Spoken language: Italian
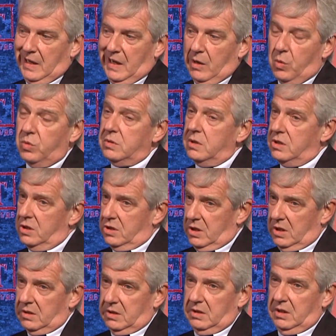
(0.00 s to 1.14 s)
ha 11
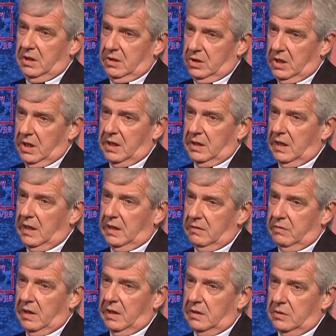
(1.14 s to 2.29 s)
centri di ricerca a
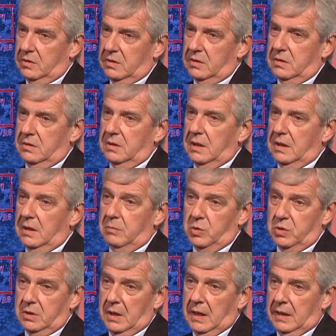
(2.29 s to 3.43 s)
livello uh,
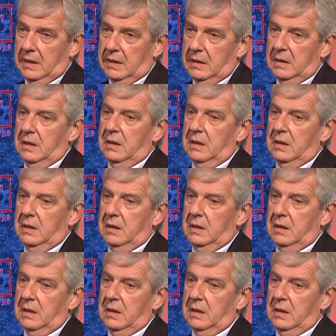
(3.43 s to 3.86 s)
mondiale